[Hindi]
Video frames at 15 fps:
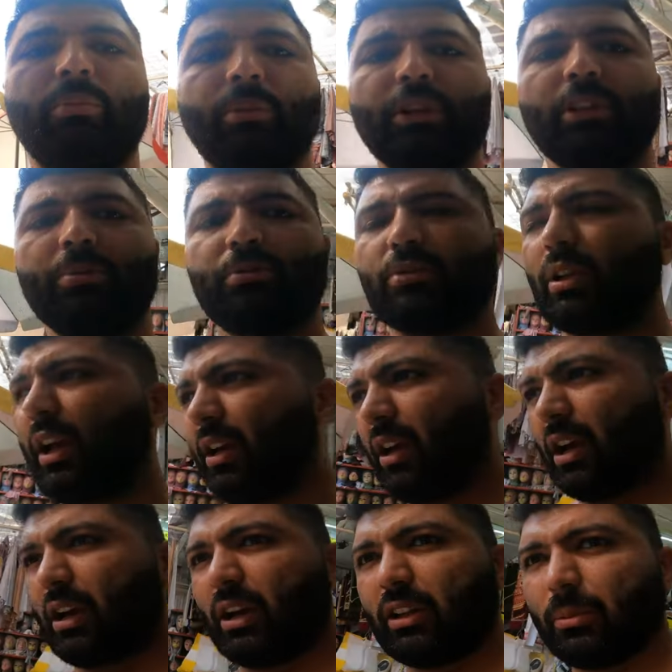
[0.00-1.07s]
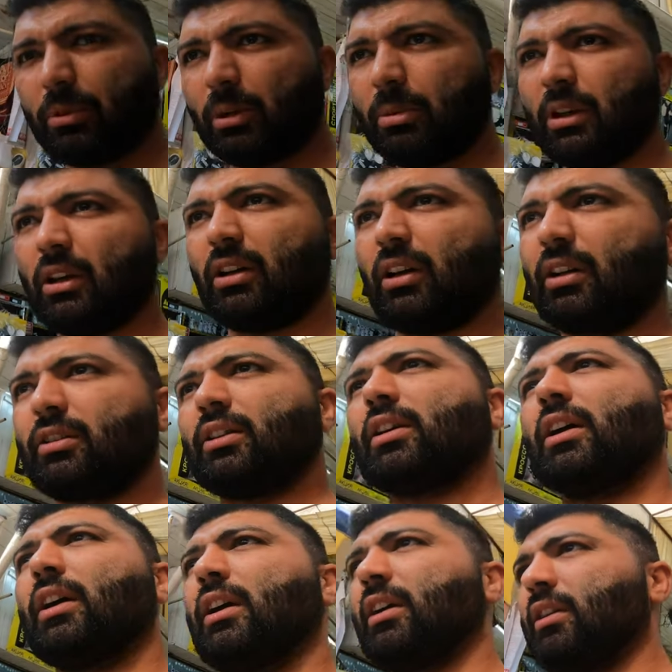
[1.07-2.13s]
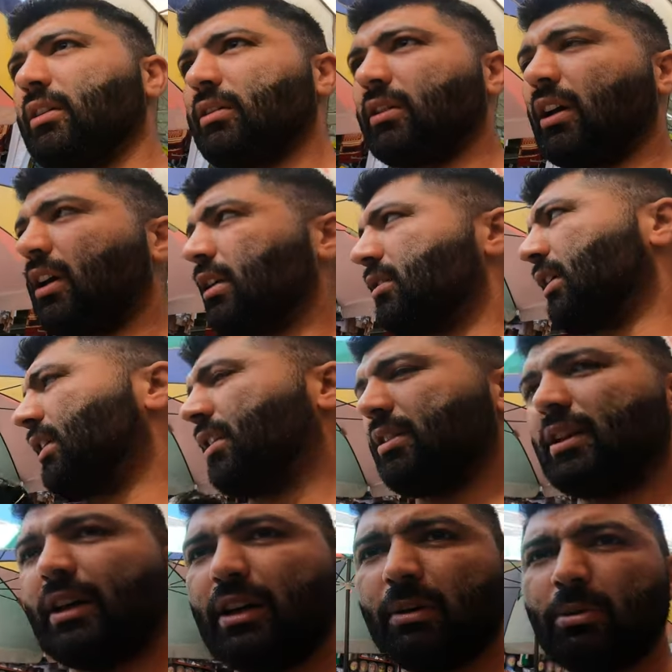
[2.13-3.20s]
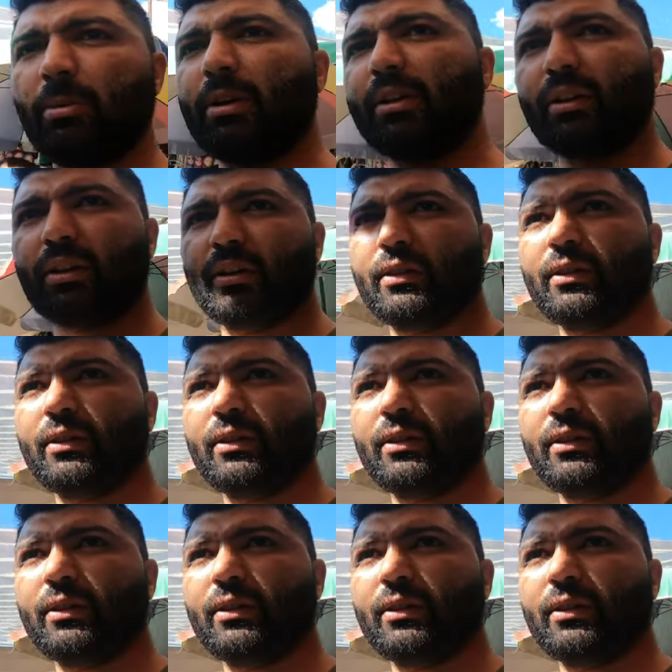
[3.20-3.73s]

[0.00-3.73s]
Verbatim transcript: मतलब चाइना का दबदबा हर जगह है सारा चाइनीज आइटम है भाई ये